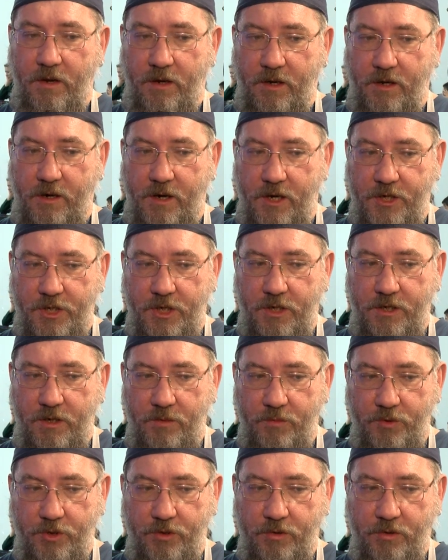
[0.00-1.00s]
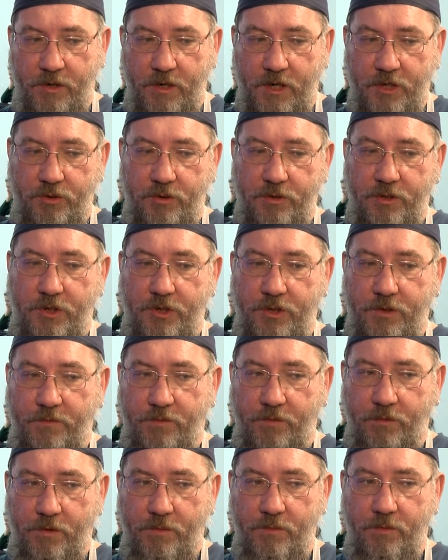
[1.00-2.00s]
хороша тем, что хорошо
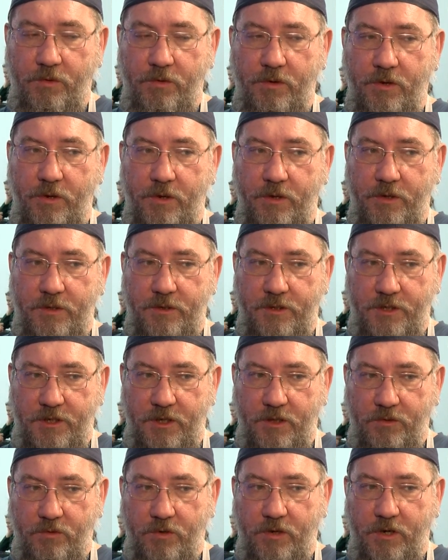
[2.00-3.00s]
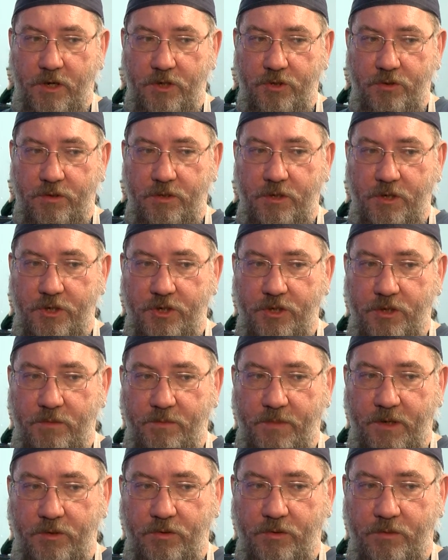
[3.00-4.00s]
держит форму, стенку хорошо
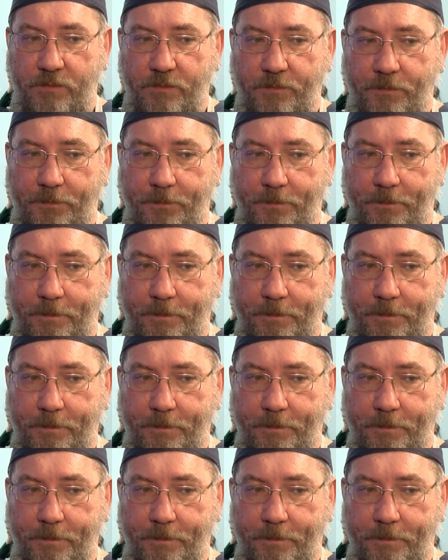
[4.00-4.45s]
держит, потом